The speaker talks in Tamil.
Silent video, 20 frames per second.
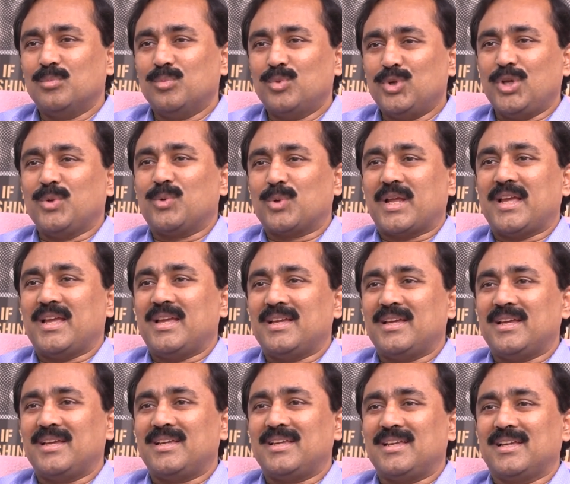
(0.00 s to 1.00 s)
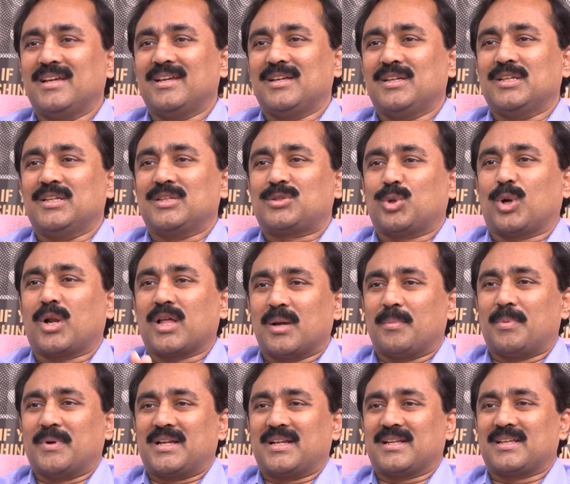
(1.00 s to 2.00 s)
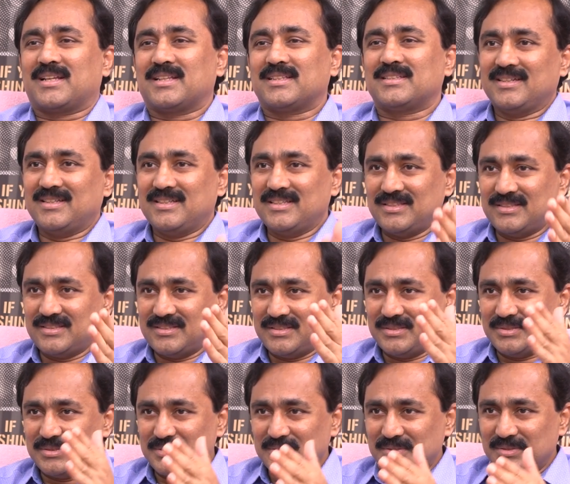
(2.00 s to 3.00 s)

முடிவுரை இங்கே தொடங்கப்பட்டிருக்கிறது இந்து